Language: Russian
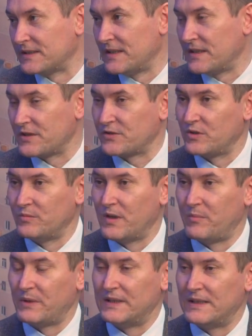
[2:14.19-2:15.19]
для чтобы
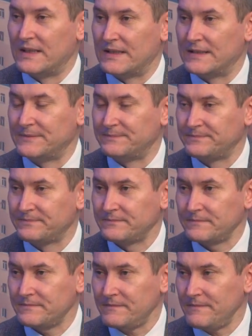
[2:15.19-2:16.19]
определения.
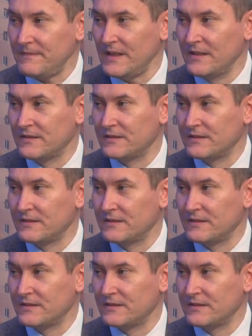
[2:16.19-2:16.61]
То есть широкий а,